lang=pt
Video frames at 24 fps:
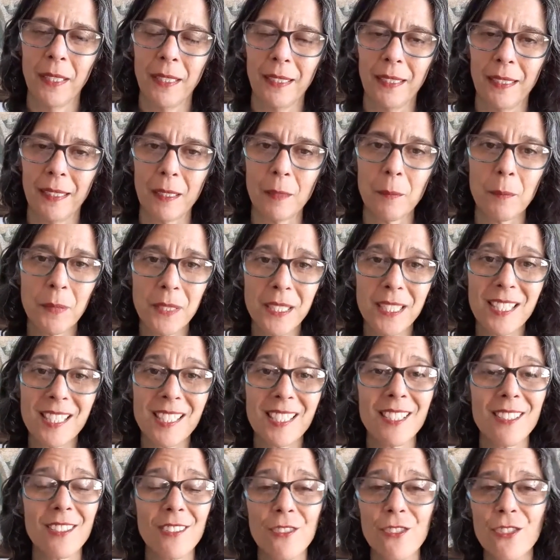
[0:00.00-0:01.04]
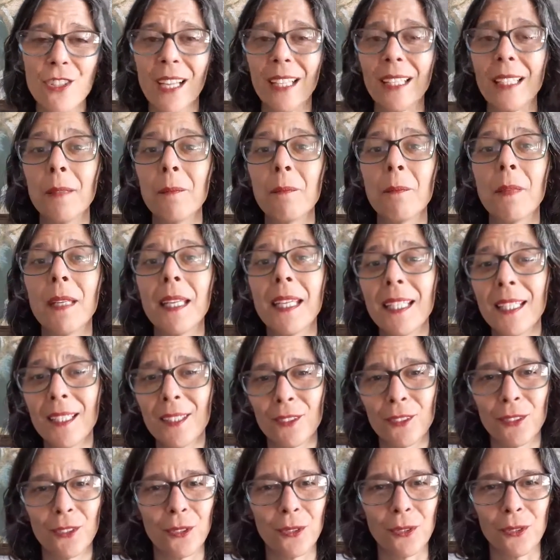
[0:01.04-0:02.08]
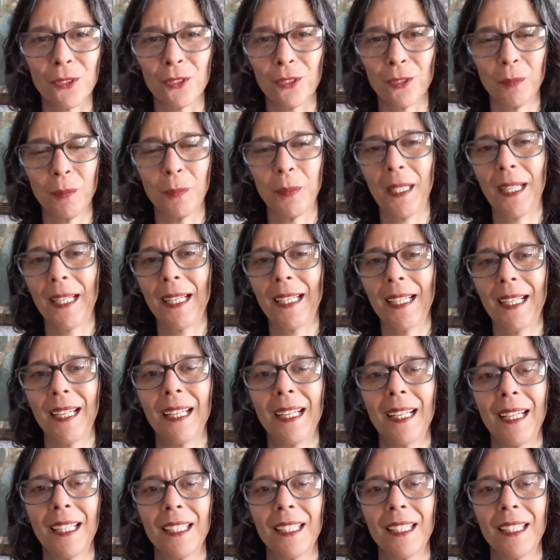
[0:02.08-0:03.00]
Ela precisa de alimentos para